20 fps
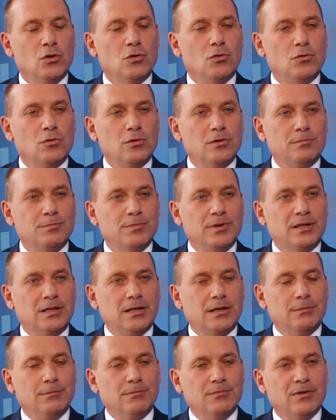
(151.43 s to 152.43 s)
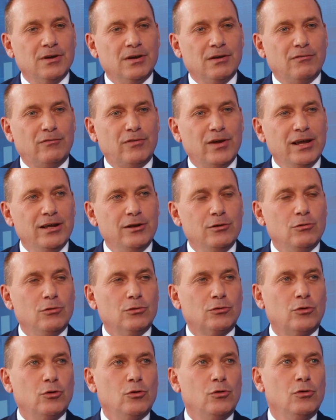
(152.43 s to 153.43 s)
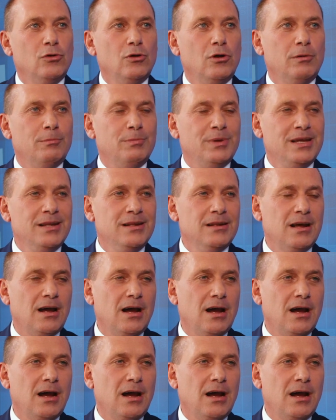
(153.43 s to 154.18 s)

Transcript: Und mit dem Ferienort Gönlöbin